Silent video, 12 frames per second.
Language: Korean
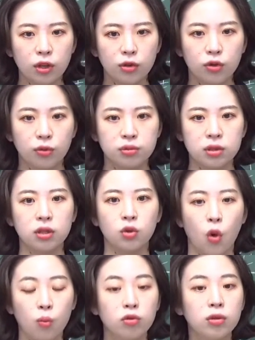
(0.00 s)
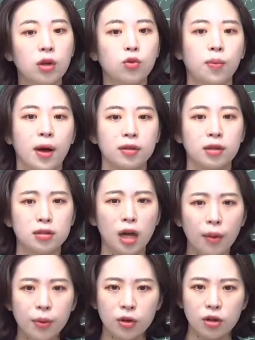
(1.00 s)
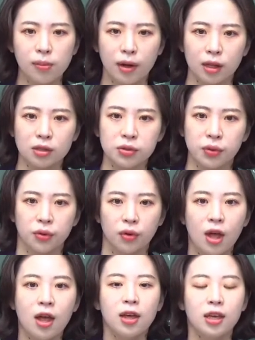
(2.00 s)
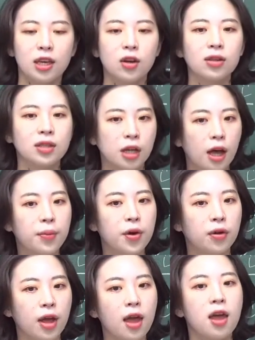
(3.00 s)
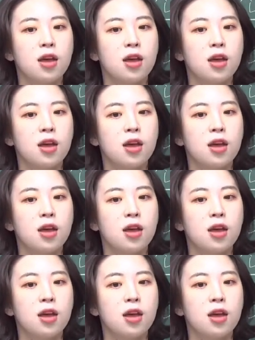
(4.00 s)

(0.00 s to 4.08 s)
이유 없이 너무나도 많은 차별을 받았어요. 이런 차별에